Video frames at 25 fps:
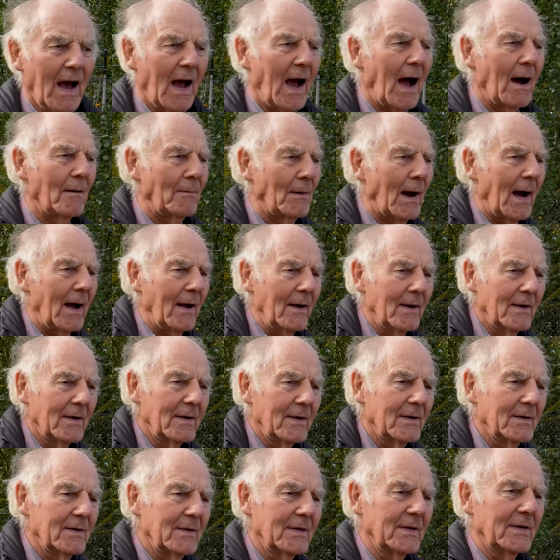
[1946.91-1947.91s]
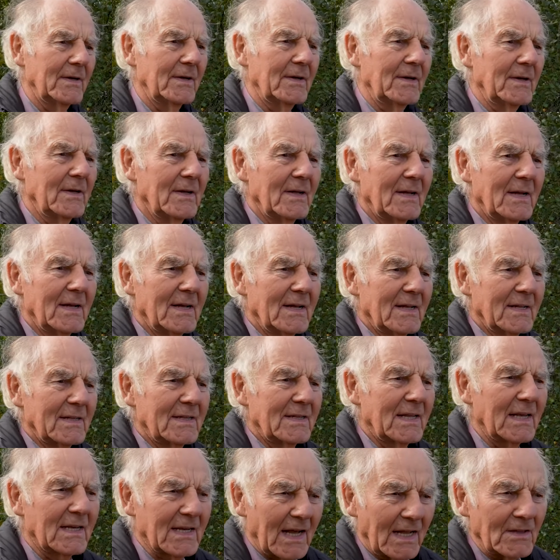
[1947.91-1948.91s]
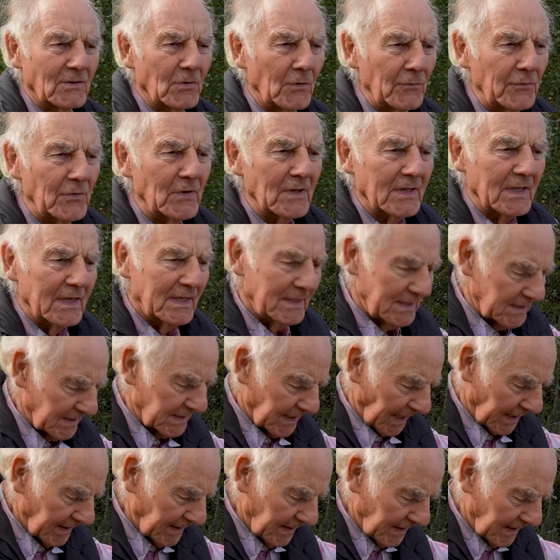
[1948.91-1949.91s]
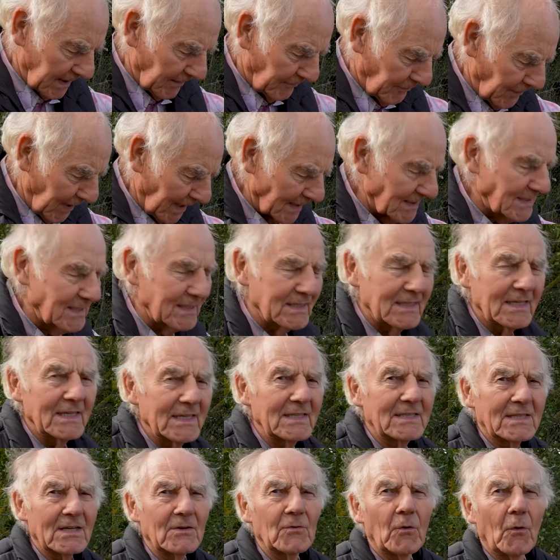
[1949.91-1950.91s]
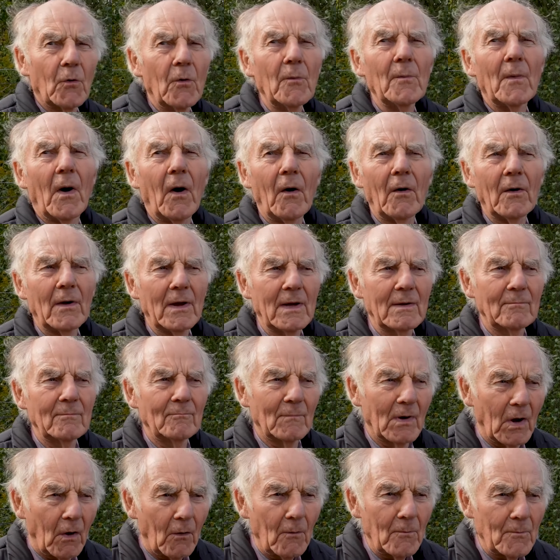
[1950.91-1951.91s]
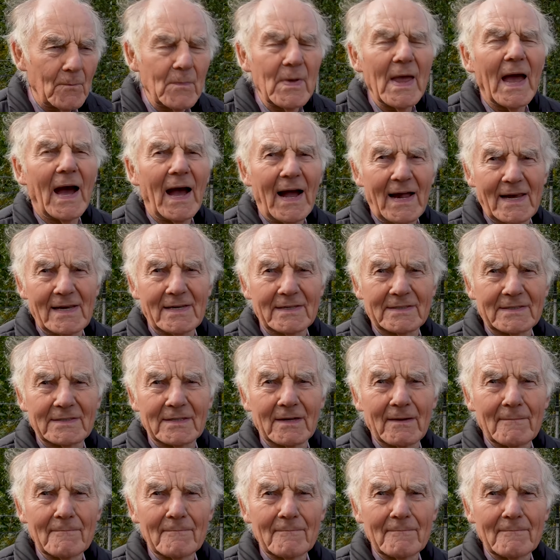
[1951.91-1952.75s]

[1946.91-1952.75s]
Aber äh, die Kartoffel kriegt dann, die Pflanze kriegt dann oben auch im Laub mehr Halt.